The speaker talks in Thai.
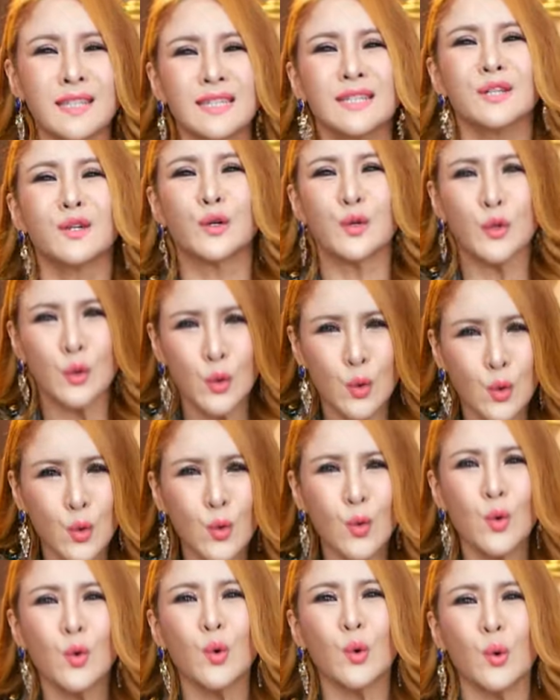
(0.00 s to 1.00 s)
ตื่น
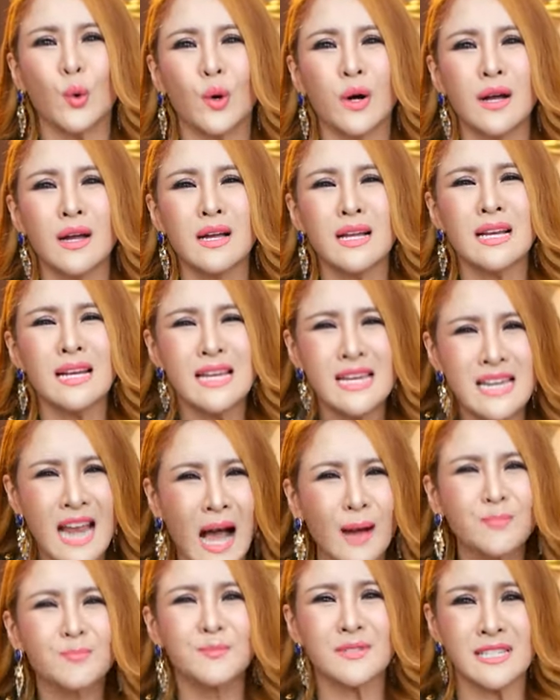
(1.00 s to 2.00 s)
รู้
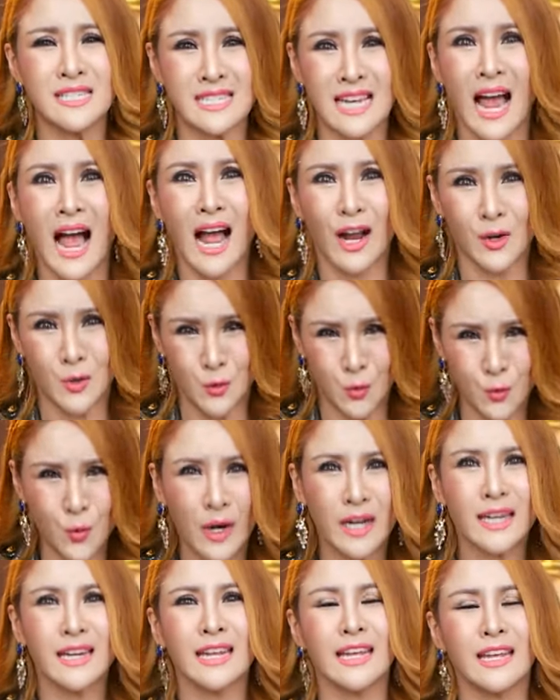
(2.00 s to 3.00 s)
นับจาก
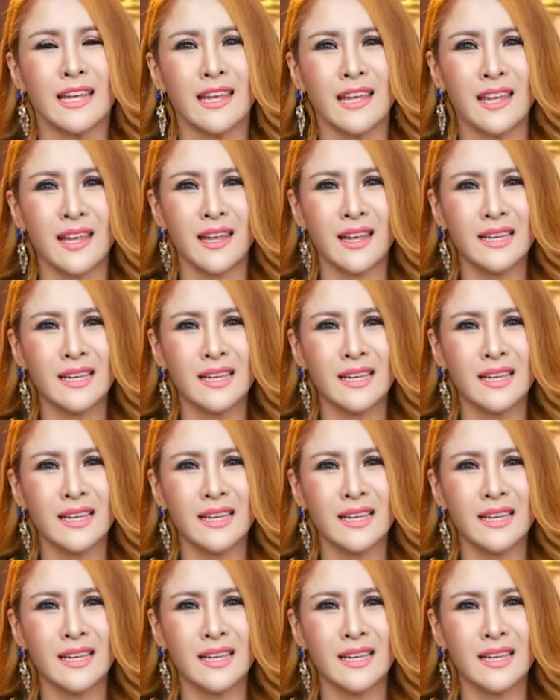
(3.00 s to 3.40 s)
วันนี้